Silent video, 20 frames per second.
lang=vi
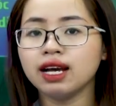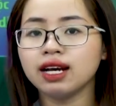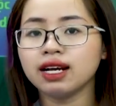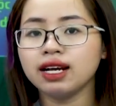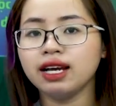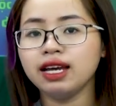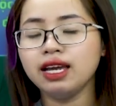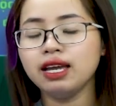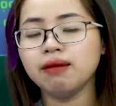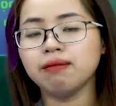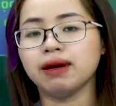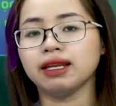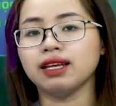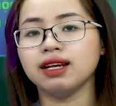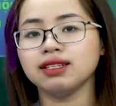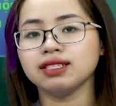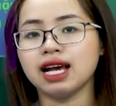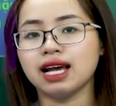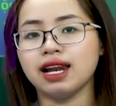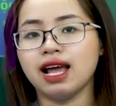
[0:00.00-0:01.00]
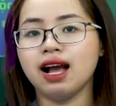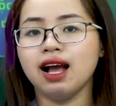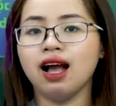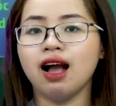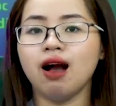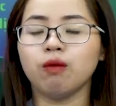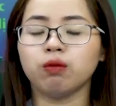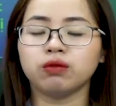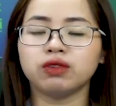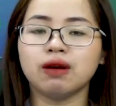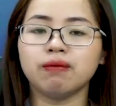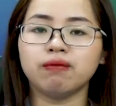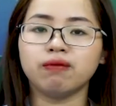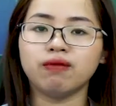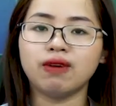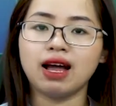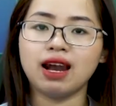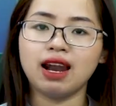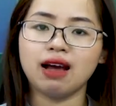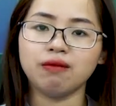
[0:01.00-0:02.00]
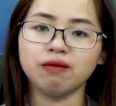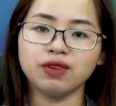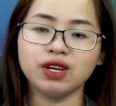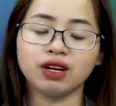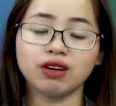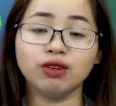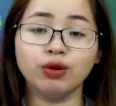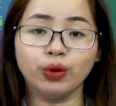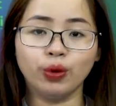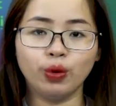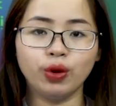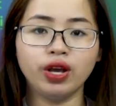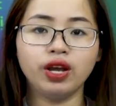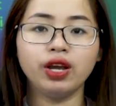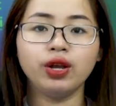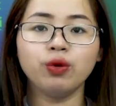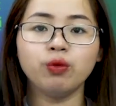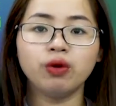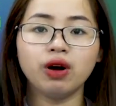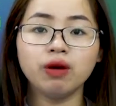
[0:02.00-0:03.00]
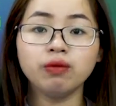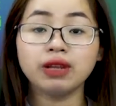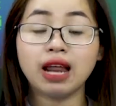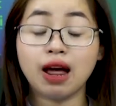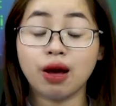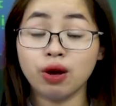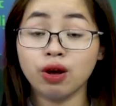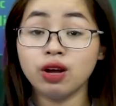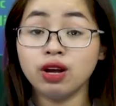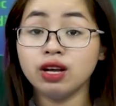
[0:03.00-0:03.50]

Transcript: khi mà tác giả đang học tập và làm việc ở Huế, đúng không nào?